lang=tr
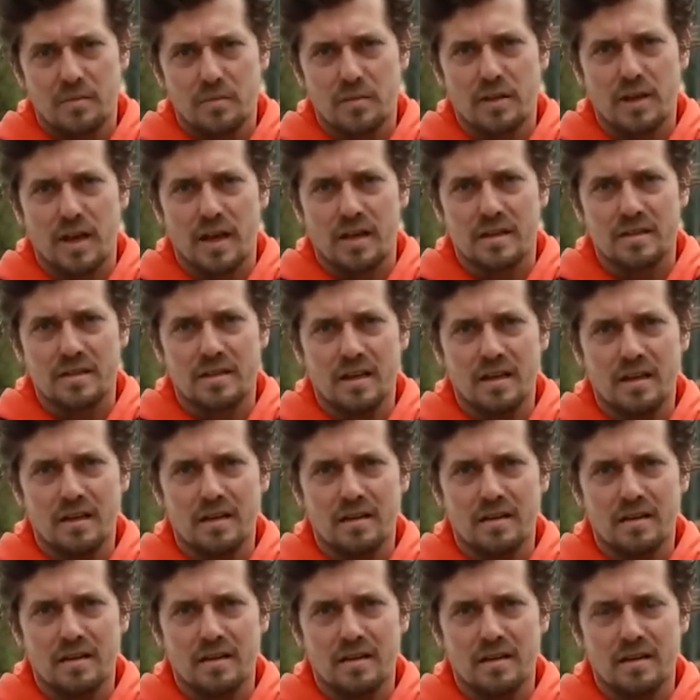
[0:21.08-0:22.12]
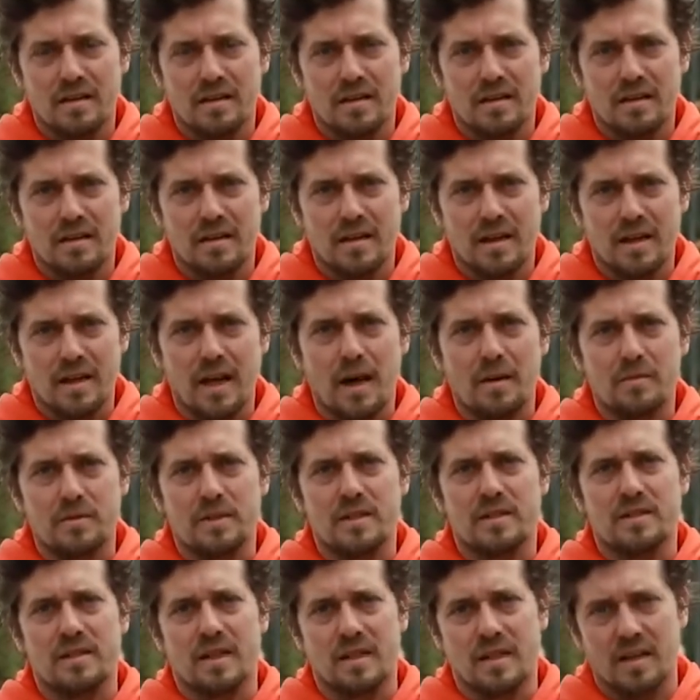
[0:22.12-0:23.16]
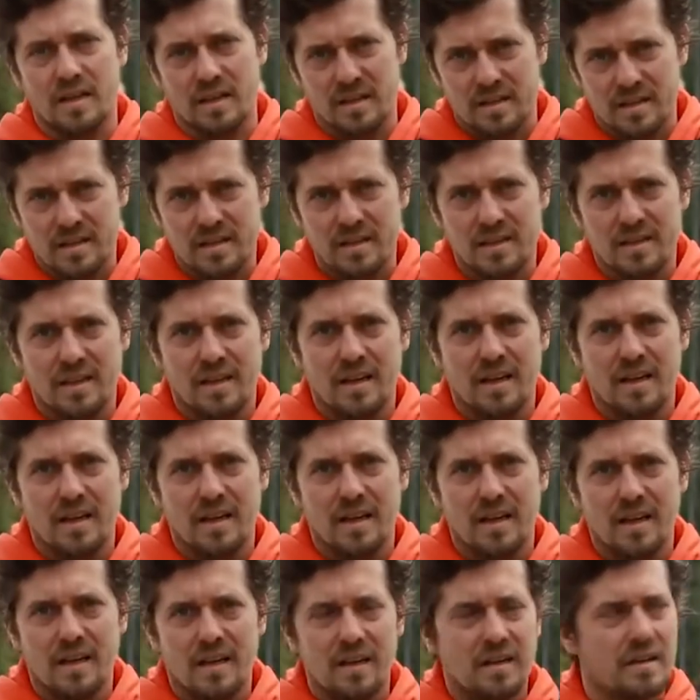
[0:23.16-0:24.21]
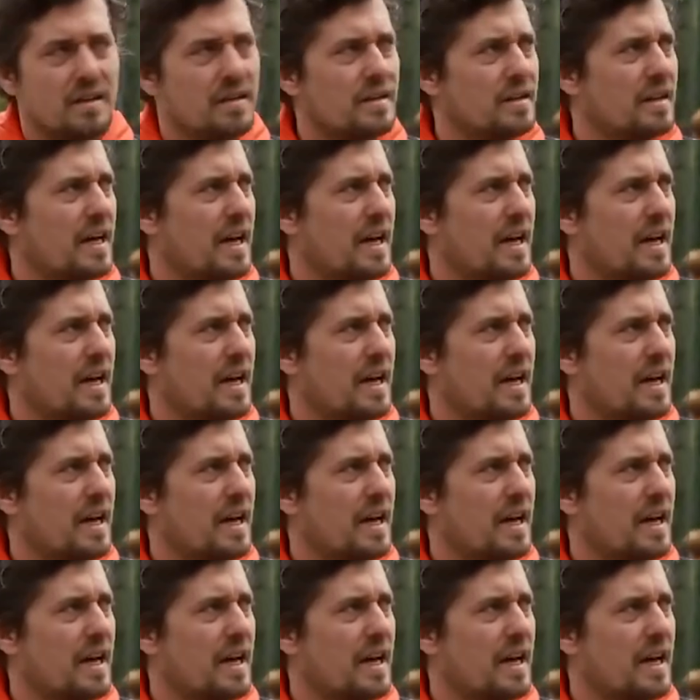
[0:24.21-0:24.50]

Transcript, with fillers: biraz da e, Elhamra Sarayı'dır. E,